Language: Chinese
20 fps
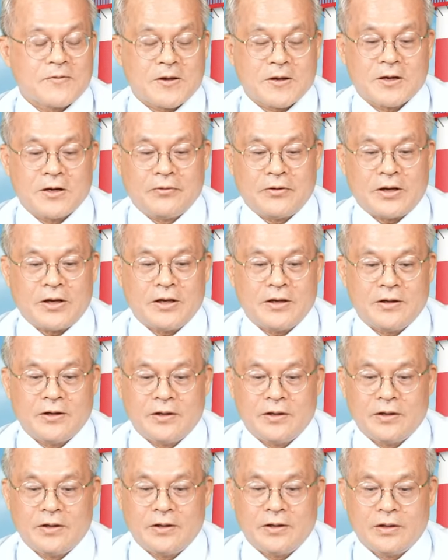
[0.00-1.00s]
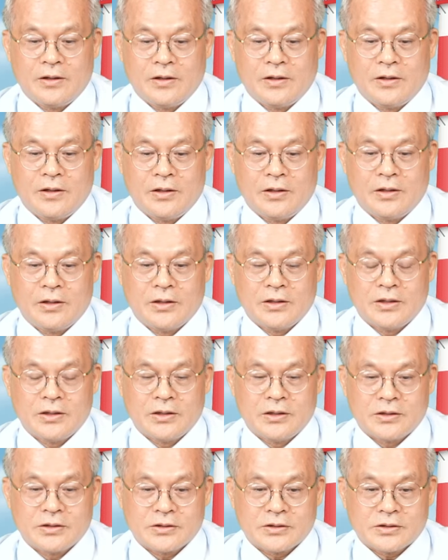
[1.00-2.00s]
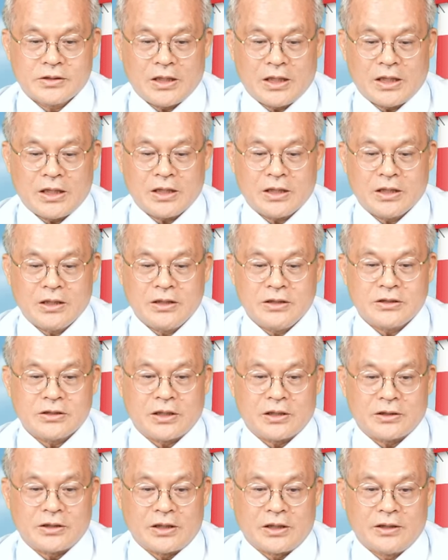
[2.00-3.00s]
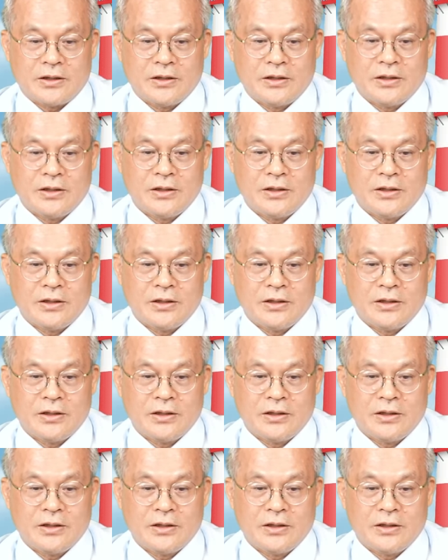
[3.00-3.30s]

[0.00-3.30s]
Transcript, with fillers: 各位，再来跟你讲的